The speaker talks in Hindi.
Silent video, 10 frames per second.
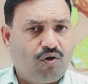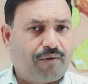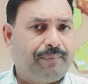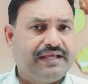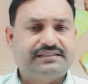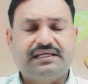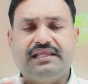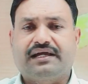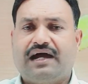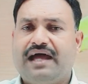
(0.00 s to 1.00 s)
और भैंस के
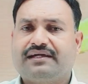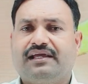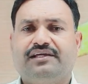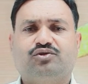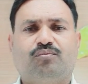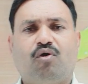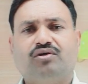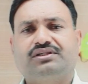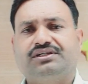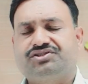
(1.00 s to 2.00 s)
लिए गाय का लें तो
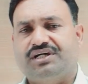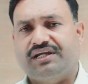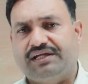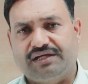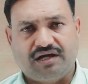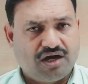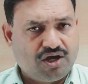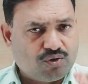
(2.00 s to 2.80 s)
बहुत ही अच्छा रहेगा